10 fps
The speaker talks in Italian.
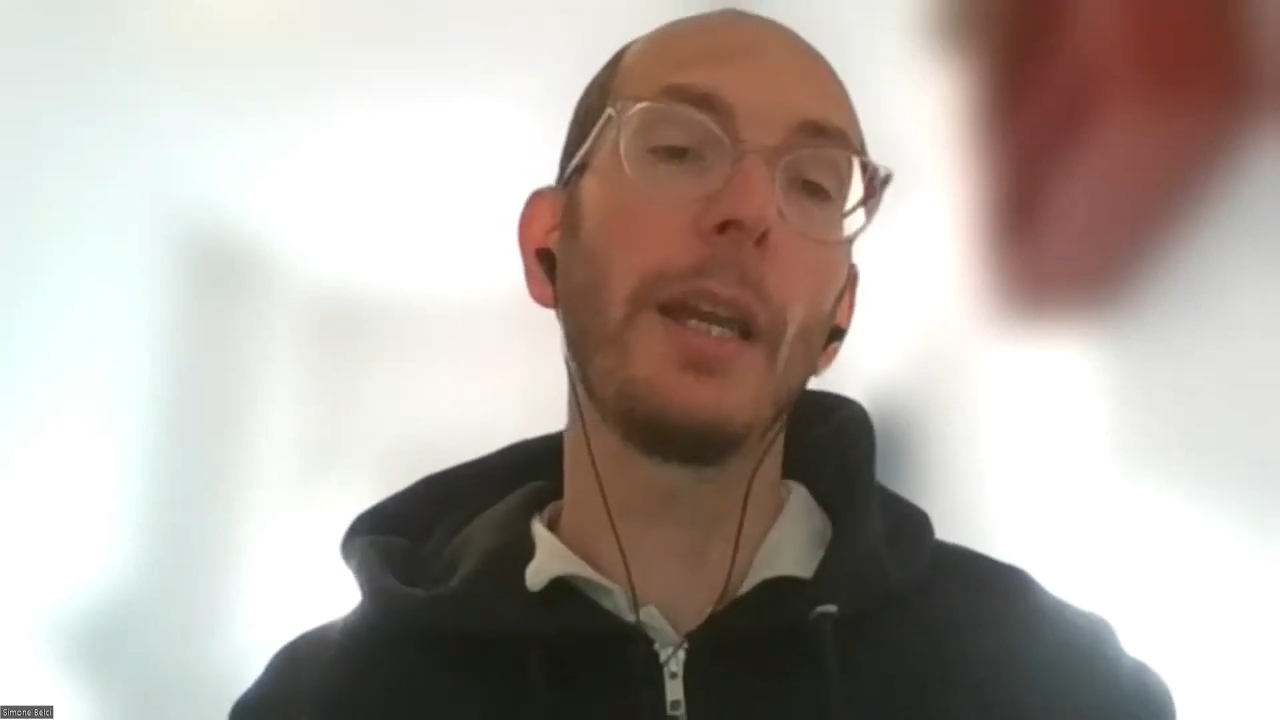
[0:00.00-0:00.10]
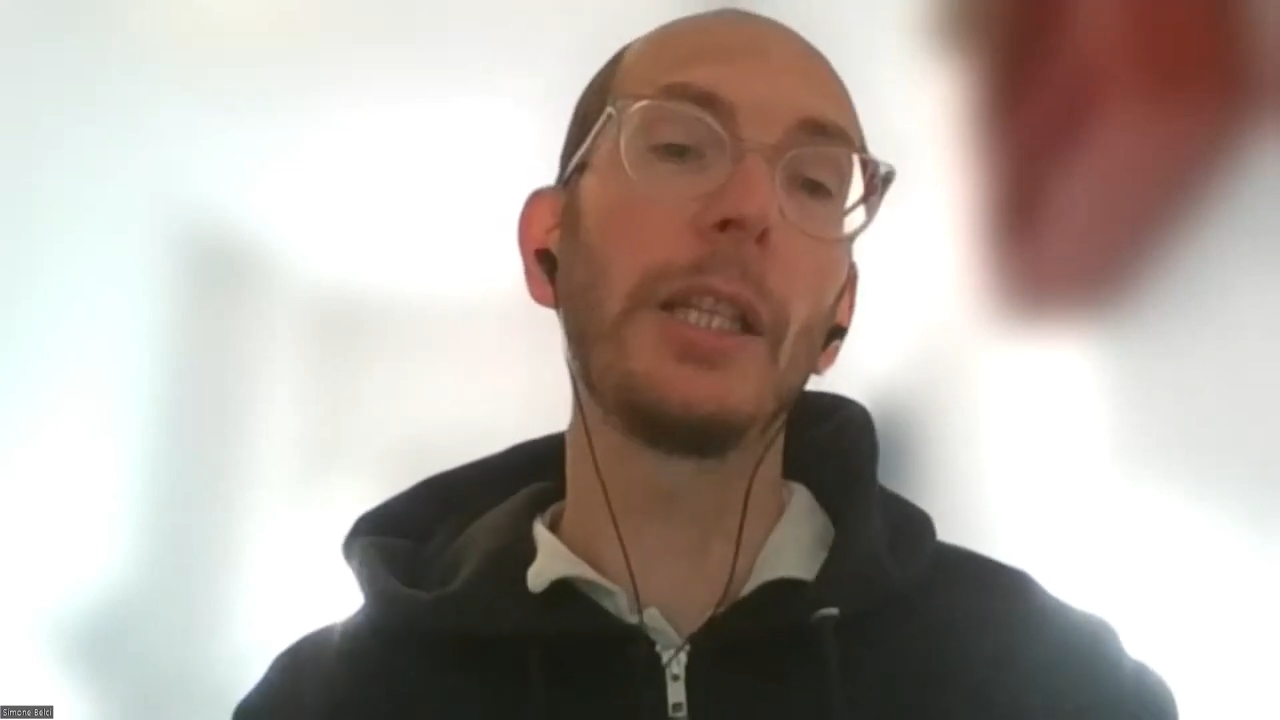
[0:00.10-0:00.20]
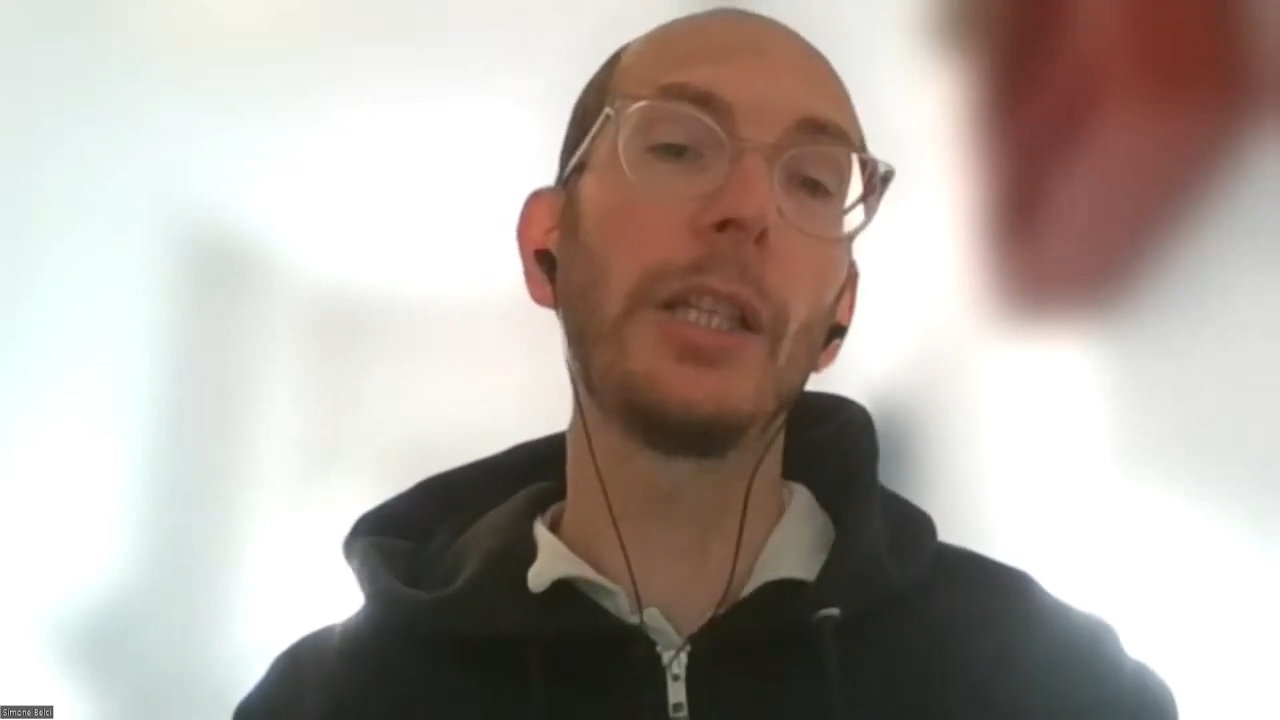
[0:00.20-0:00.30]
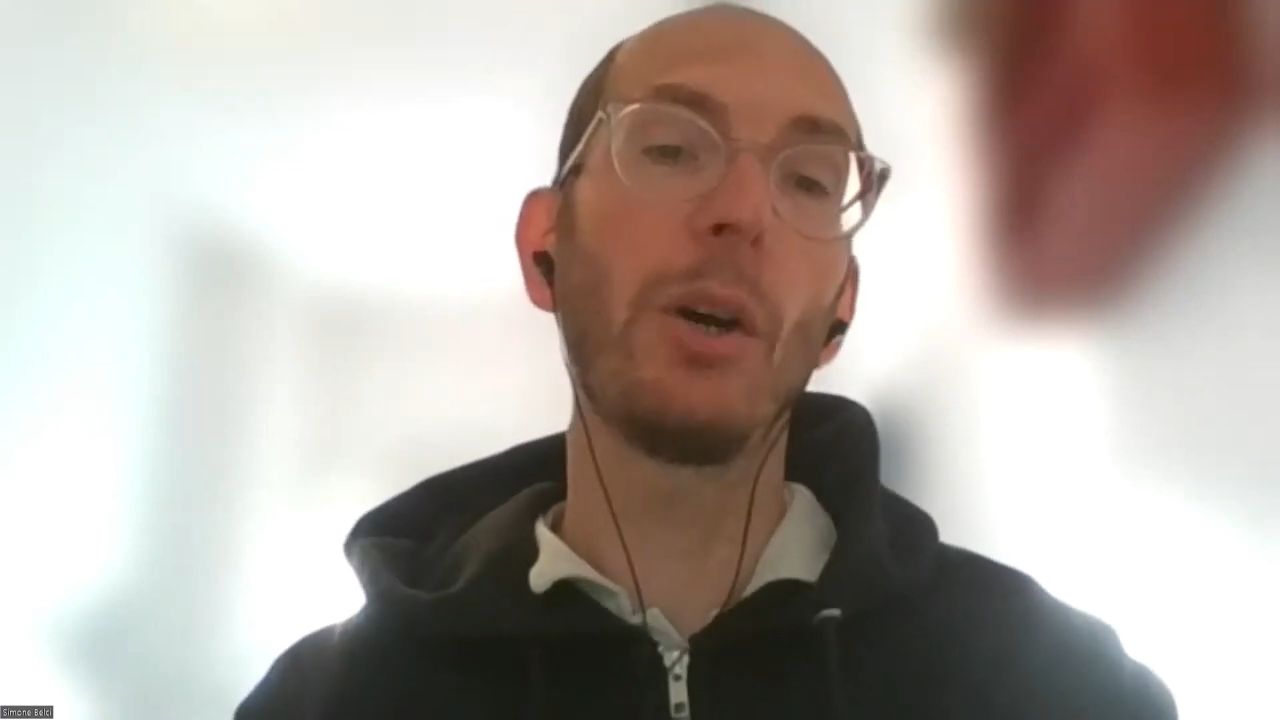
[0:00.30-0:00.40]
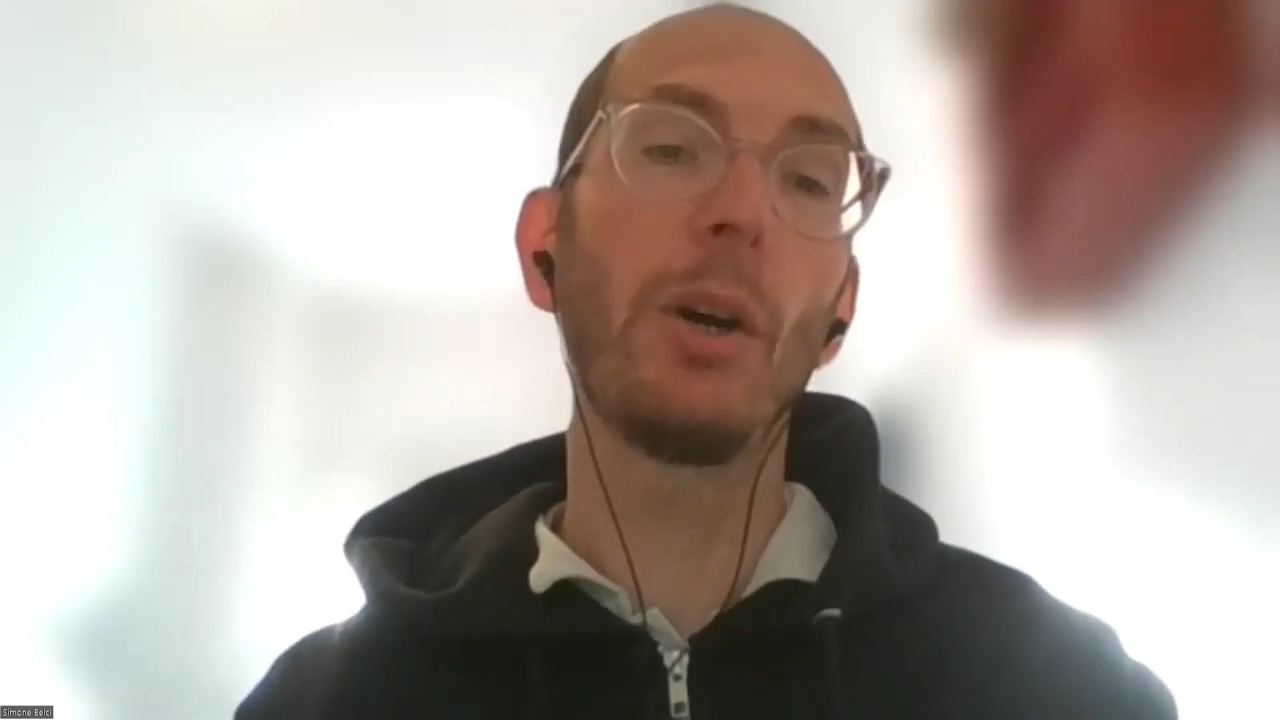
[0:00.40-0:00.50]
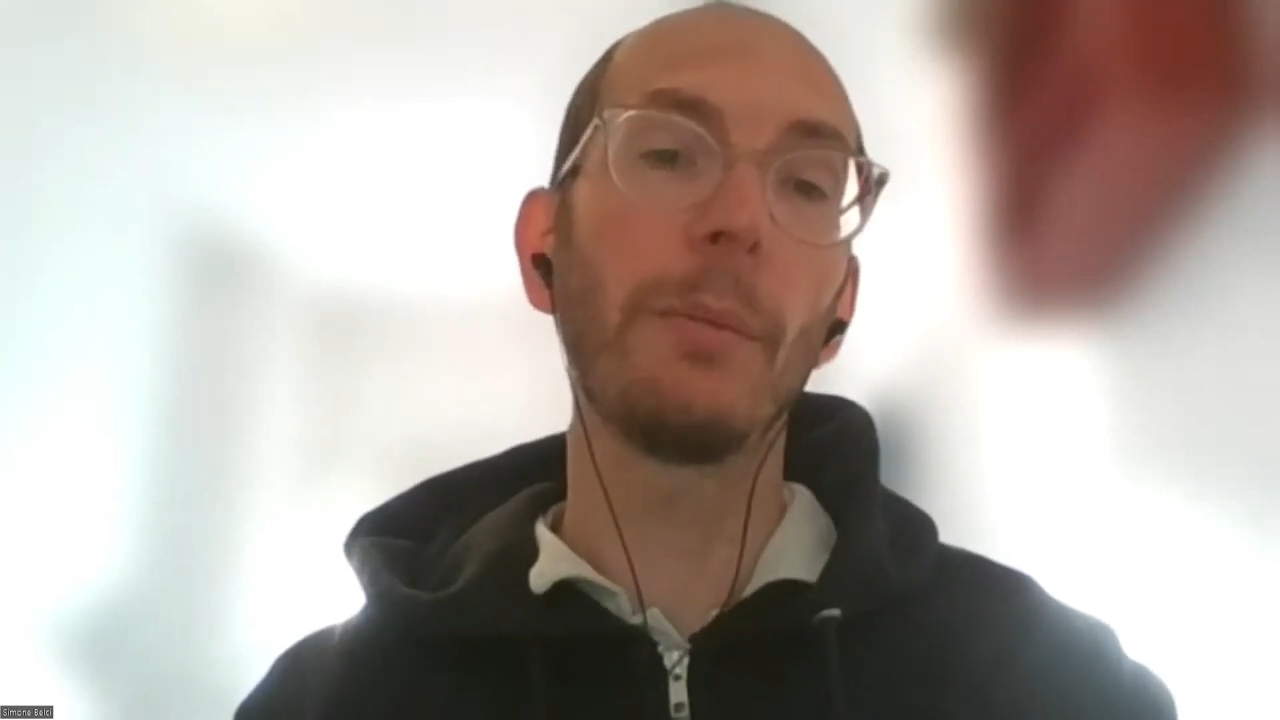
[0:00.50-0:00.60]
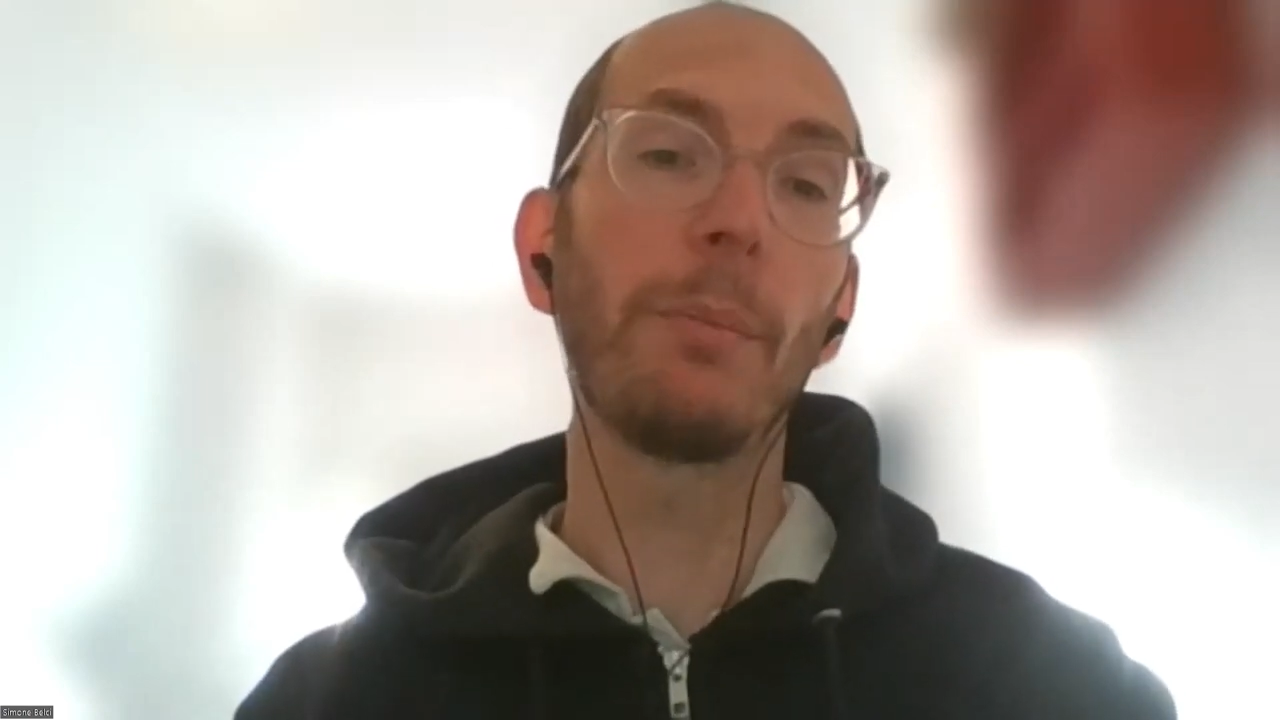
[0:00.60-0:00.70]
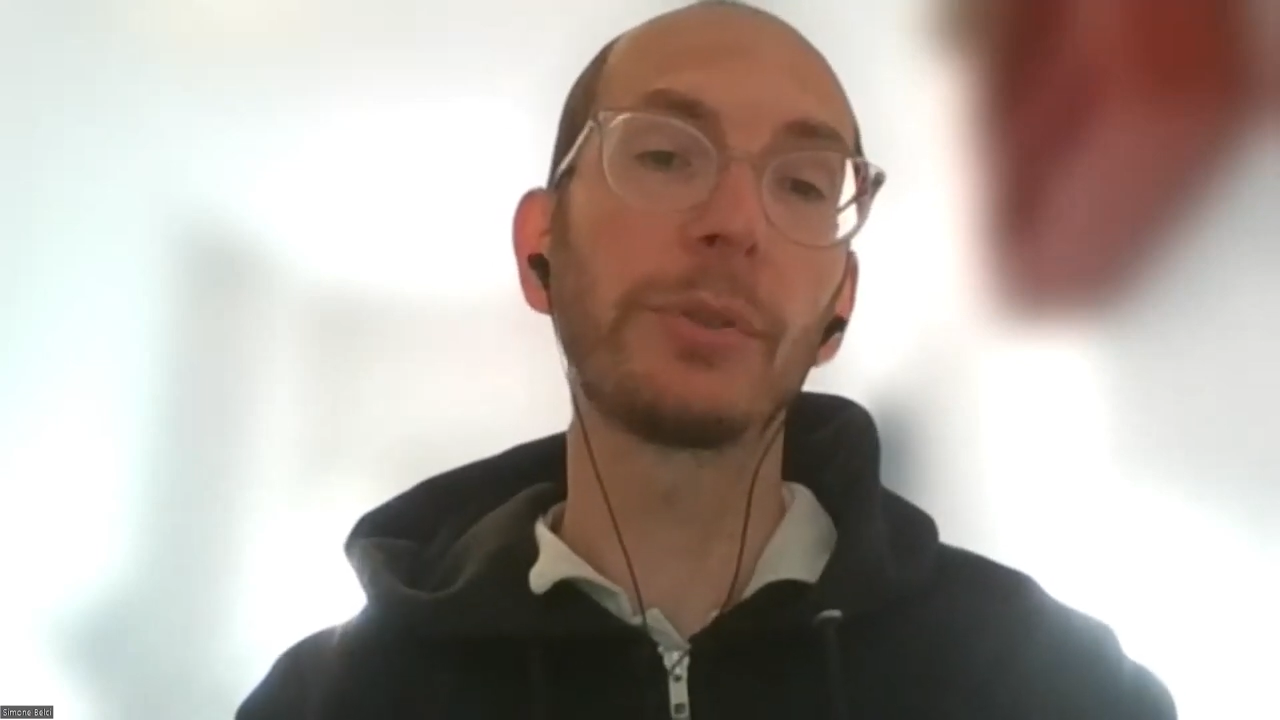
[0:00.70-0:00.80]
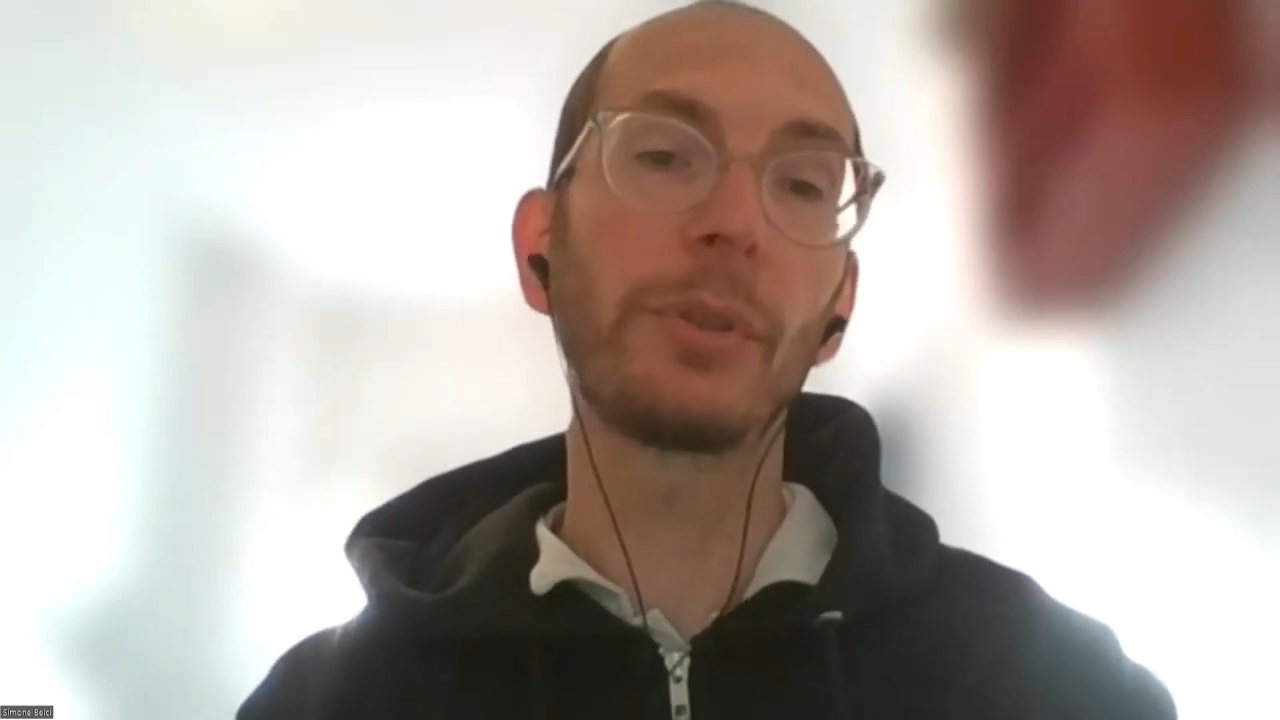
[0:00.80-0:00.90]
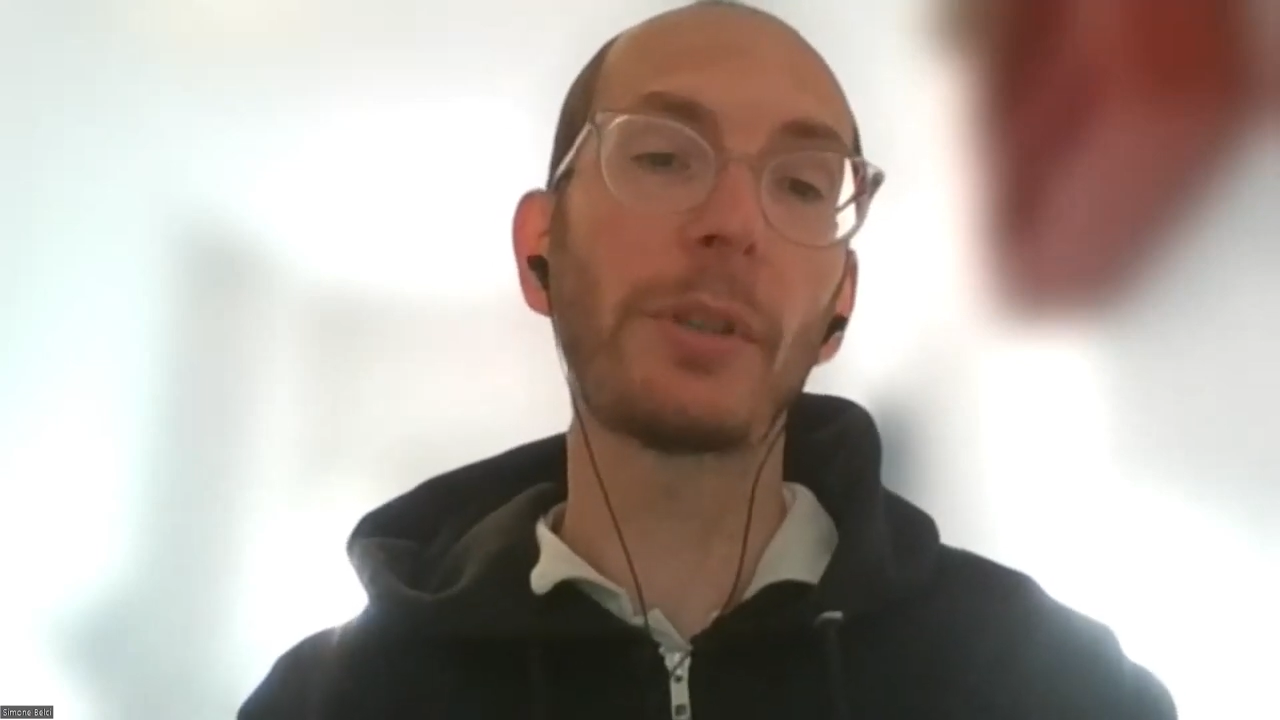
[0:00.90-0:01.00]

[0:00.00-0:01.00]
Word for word: e dove posso